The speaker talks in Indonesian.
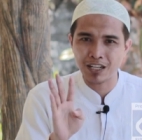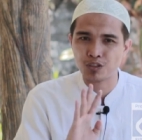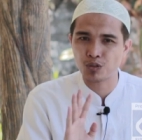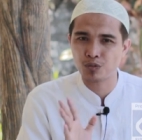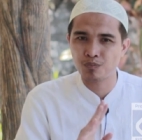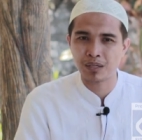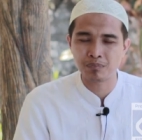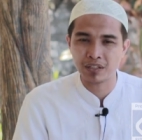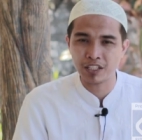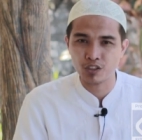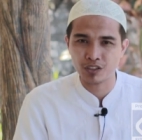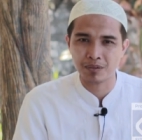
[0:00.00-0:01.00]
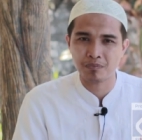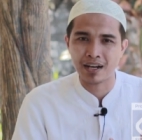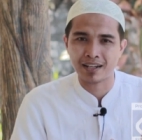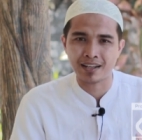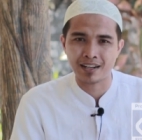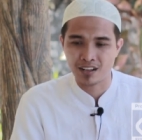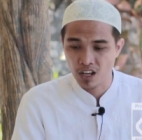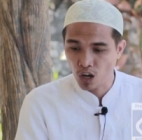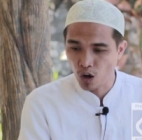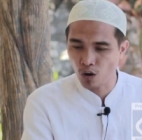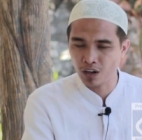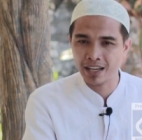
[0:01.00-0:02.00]
surban beliau terbakar
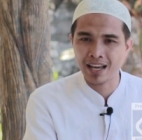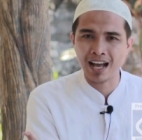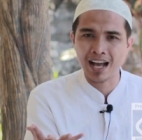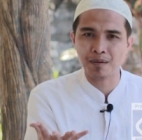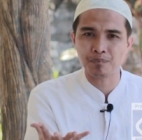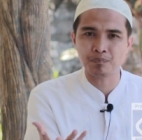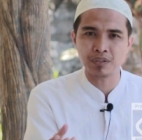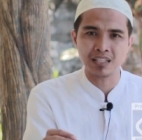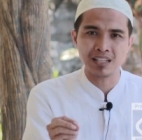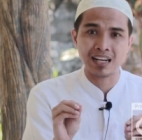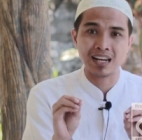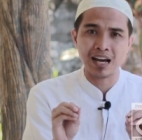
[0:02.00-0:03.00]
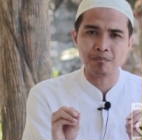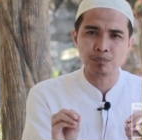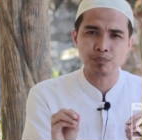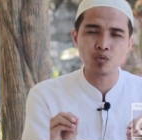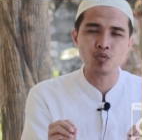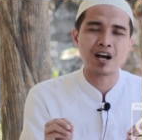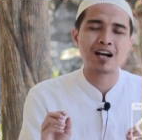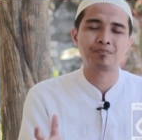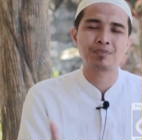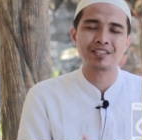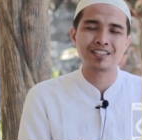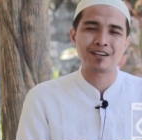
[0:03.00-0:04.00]
oleh api lampu,
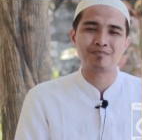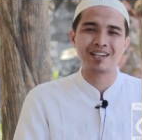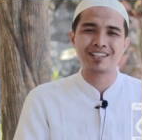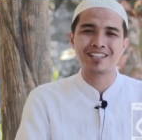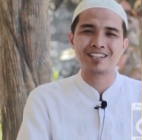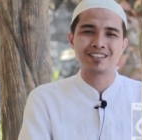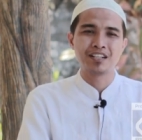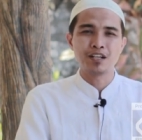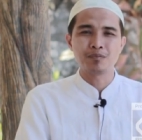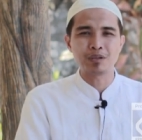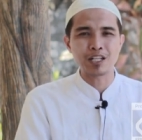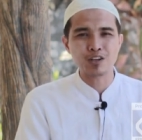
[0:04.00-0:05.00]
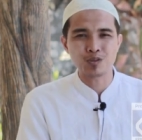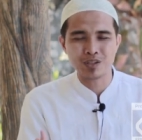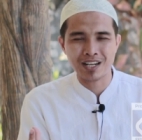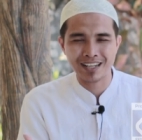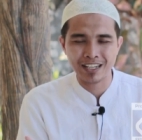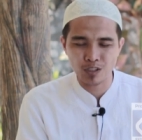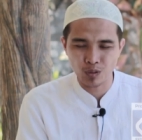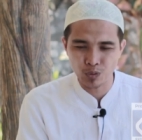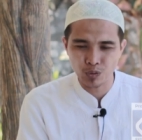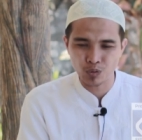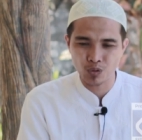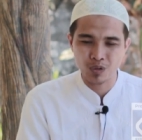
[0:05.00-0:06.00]
api damar yang beliau gunakan
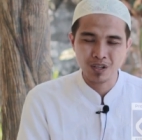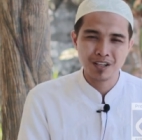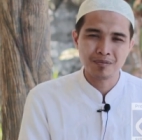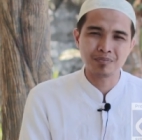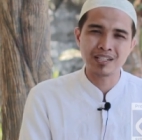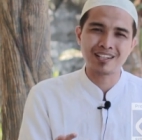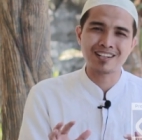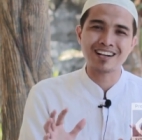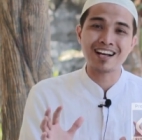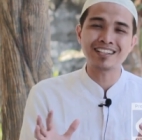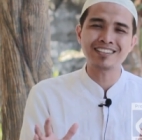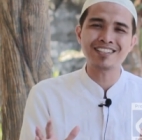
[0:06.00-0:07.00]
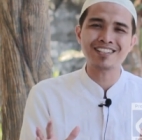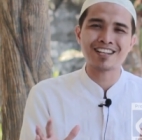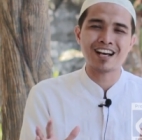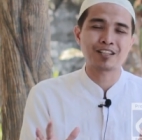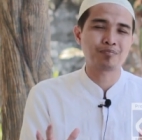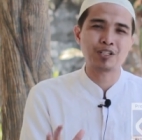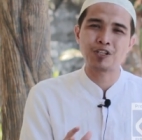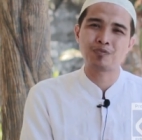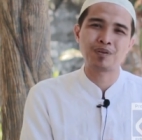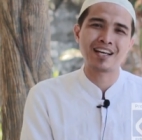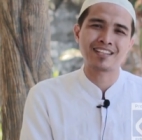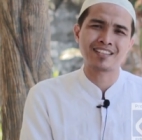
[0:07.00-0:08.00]
untuk menerangi saat beliau
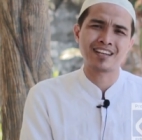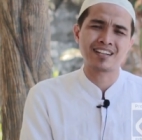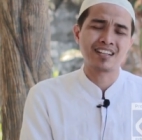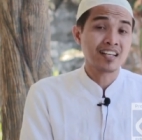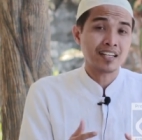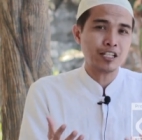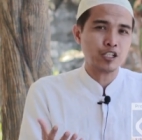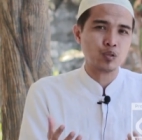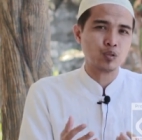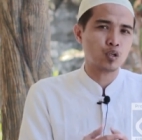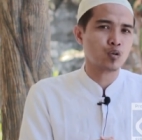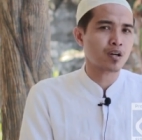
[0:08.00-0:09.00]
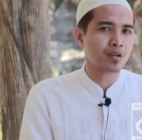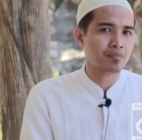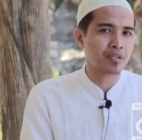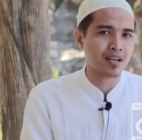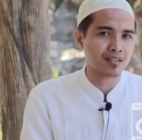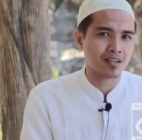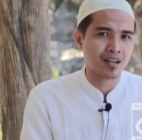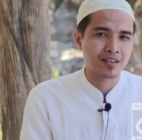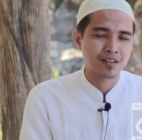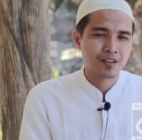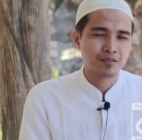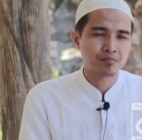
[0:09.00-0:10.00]
belajar. Ini sungguh luar biasa.
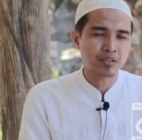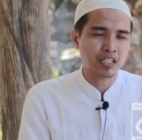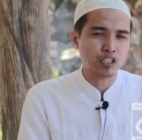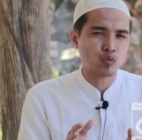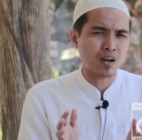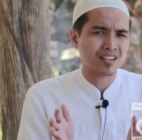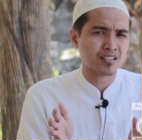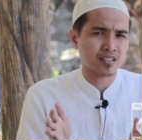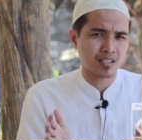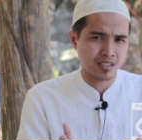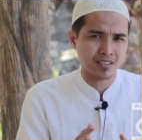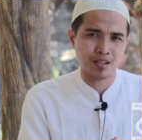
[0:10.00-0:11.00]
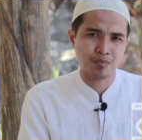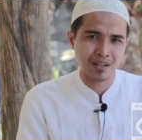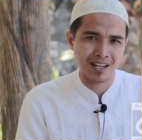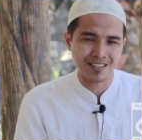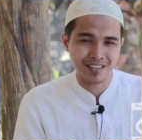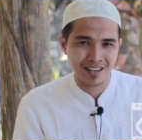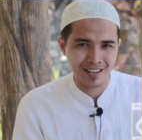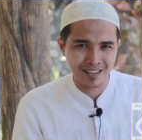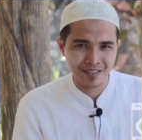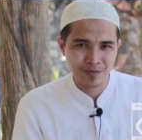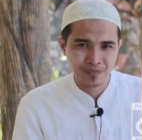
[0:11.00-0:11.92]
Begitu asiknya belajar,